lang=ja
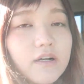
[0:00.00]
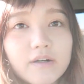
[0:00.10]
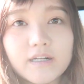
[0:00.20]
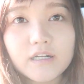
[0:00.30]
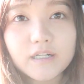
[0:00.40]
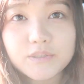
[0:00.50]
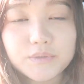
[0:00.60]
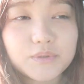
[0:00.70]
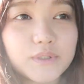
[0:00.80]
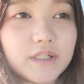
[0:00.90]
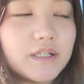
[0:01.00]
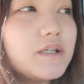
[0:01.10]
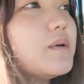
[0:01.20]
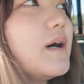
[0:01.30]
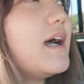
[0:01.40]
これからちょっとね、今
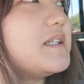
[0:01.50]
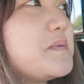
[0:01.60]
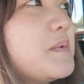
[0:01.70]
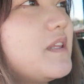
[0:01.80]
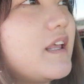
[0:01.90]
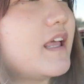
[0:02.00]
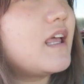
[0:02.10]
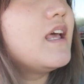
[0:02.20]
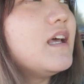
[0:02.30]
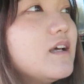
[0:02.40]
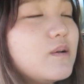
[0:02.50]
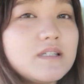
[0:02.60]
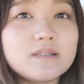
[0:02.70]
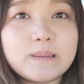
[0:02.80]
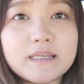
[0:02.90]
日は初めてう
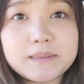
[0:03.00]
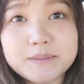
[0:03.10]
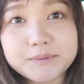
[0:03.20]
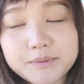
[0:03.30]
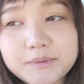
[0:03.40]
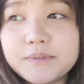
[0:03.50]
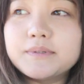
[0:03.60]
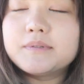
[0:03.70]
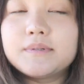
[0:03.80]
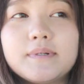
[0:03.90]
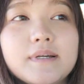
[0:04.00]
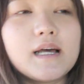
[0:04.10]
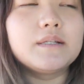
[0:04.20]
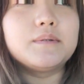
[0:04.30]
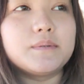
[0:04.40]
ちの近所の
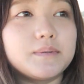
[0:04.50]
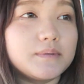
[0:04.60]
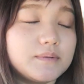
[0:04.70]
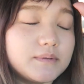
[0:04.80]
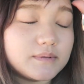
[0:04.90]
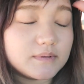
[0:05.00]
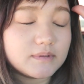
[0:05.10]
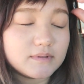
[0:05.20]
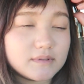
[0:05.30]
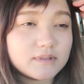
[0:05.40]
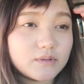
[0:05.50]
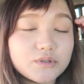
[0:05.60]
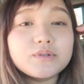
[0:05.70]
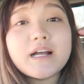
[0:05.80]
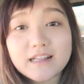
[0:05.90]
あの
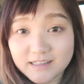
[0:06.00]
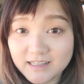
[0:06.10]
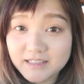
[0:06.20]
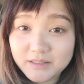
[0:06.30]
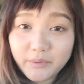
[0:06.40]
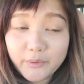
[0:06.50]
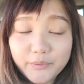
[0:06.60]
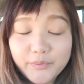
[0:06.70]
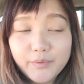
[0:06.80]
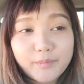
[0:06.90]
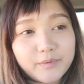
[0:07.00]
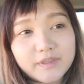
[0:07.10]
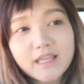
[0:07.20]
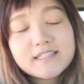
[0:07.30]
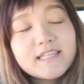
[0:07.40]
図書館に行ってこようと思っ
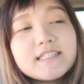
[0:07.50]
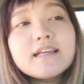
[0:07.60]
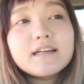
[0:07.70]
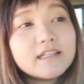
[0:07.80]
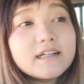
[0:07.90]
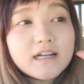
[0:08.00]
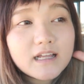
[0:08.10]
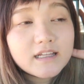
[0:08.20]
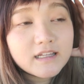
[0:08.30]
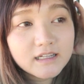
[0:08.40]
て、先生がなんか